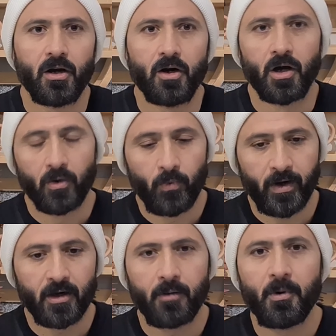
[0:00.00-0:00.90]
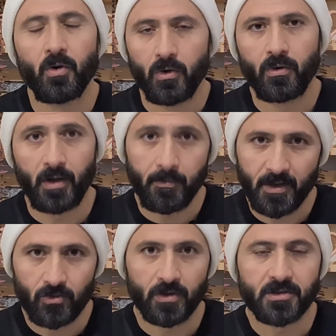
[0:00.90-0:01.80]
और विकेट भी उन लोगों ने
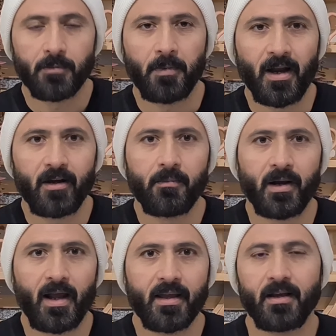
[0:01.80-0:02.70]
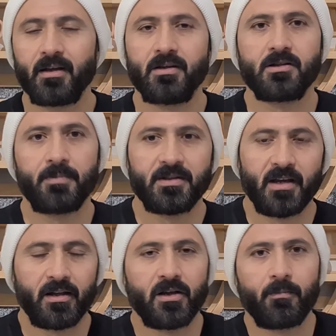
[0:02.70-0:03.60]
भी थोड़ी सी प्लेट बनाई है कि जिस पर
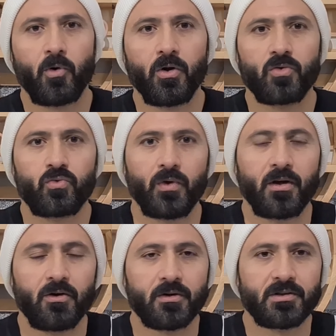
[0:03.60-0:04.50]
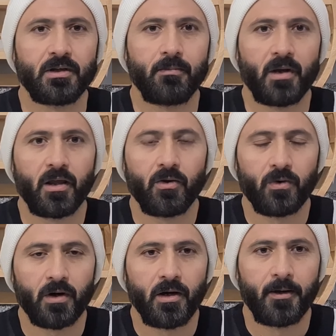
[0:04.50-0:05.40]
ज़्यादा बॉल स्ट्रिंग और सीम नहीं
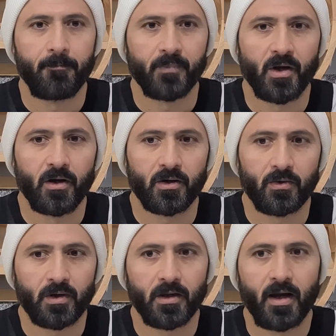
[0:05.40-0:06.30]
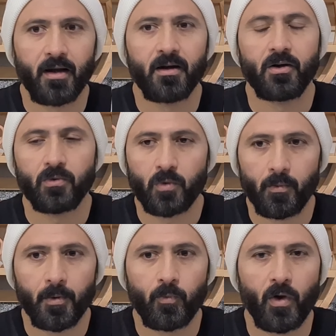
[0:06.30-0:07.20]
होगा क्योंकि ऑलरेडी
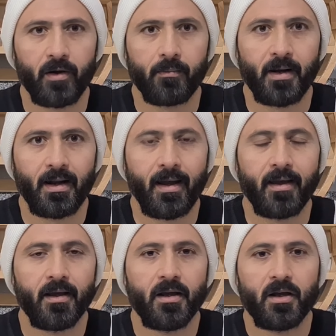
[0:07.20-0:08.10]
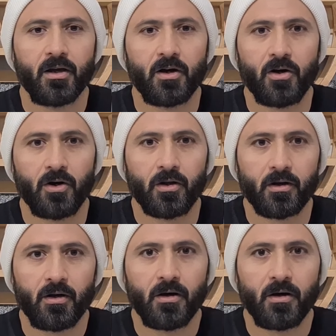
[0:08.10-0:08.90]
उनको भी पॉइंट मिला है और